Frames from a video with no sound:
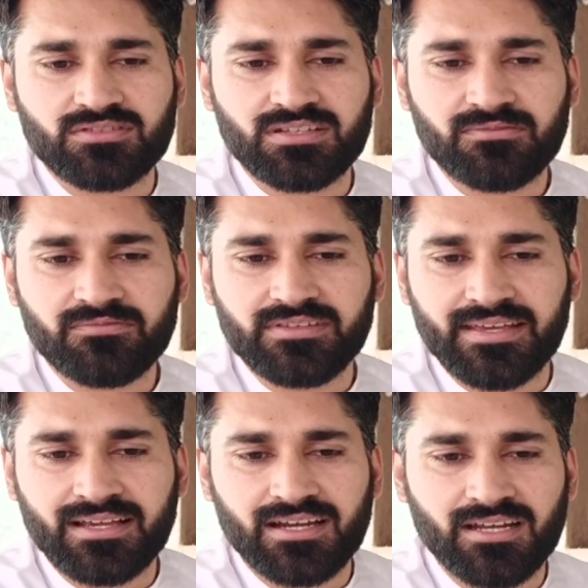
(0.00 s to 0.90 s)
सिर्फ
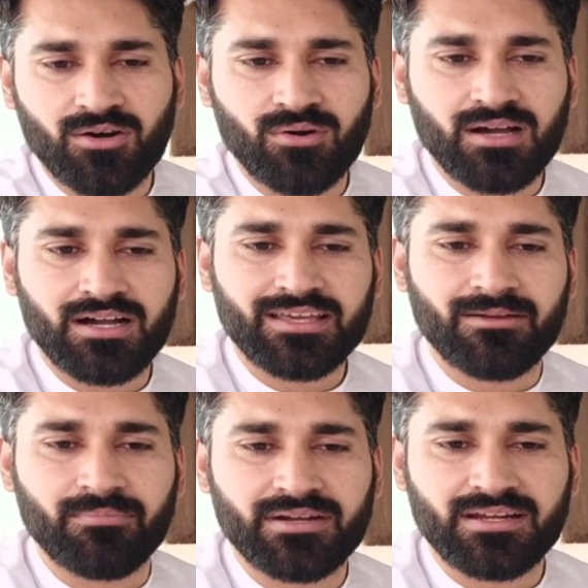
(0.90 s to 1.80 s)
ये करना होगा कि
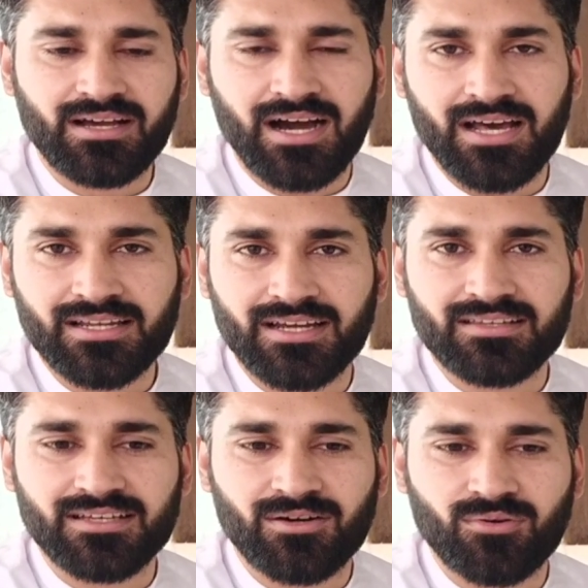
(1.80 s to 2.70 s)
बटन ऑन
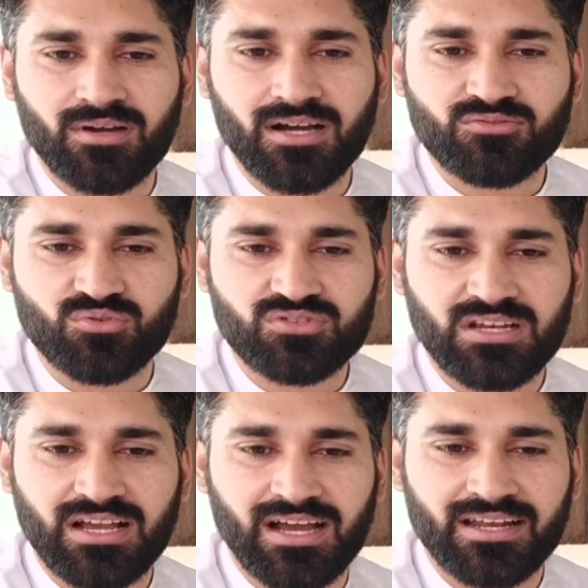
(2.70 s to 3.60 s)
करना होगा स्विच
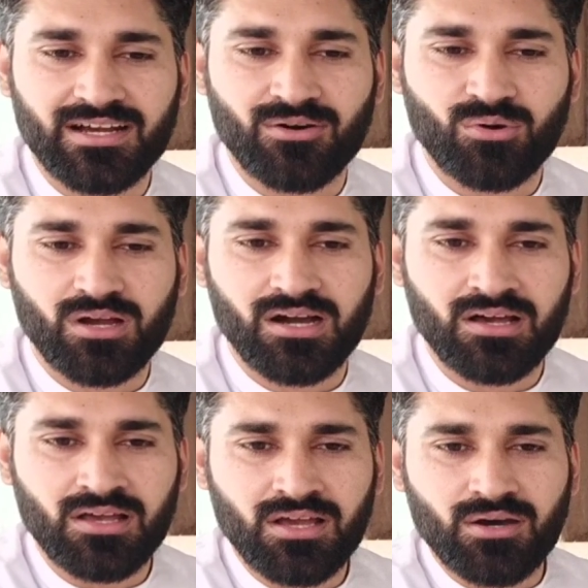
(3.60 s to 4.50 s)
लगाना होगा
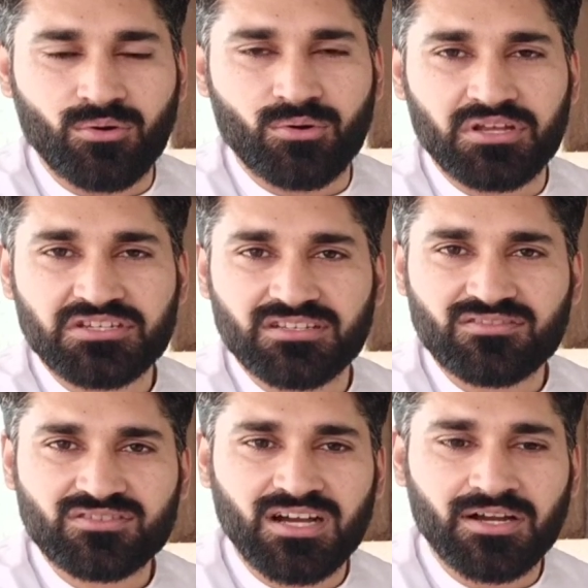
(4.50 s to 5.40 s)
रोटेशन
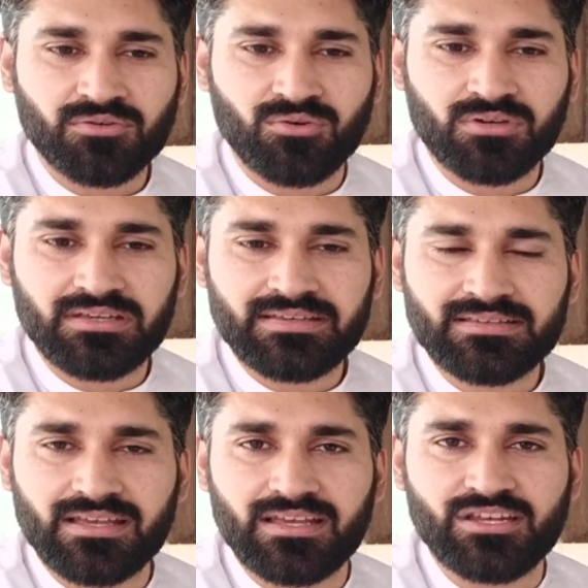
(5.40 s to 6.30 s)
स्टार्ट होगी
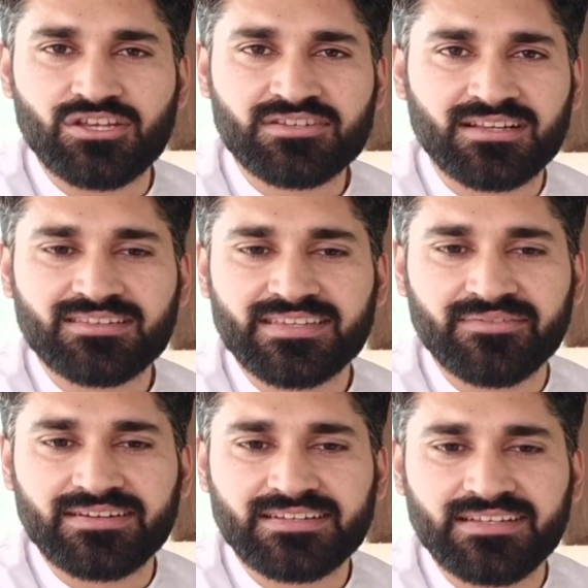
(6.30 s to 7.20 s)
इनिशियल
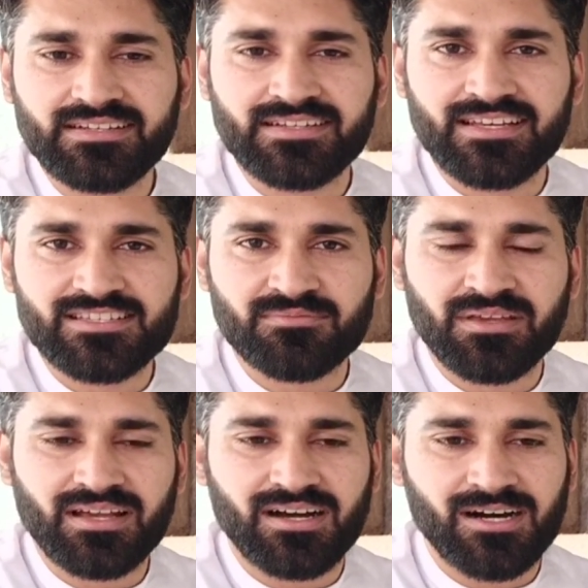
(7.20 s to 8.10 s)
17 डेज़
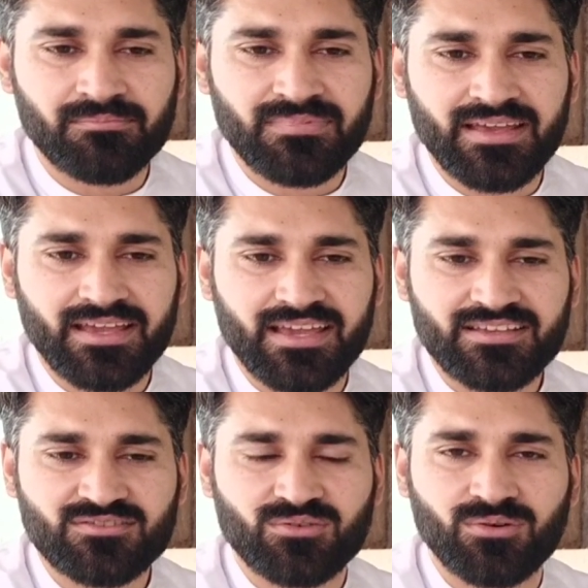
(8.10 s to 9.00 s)
में आपने
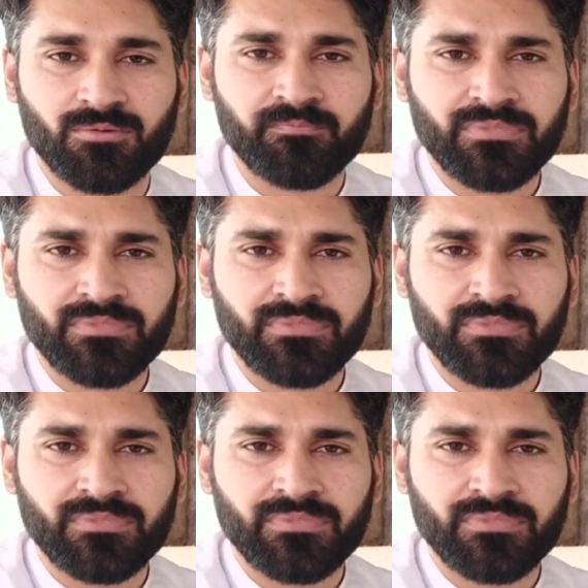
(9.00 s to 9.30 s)
एग्स को